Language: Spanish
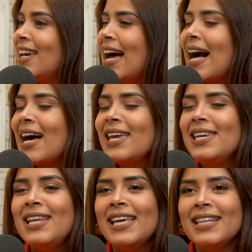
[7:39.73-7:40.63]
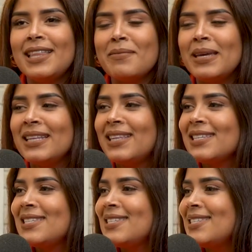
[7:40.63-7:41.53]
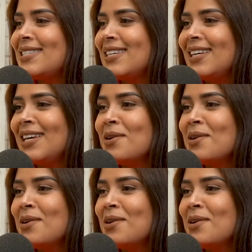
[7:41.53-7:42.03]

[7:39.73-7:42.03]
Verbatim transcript: Ay, lentamente. Sí, sí, sí.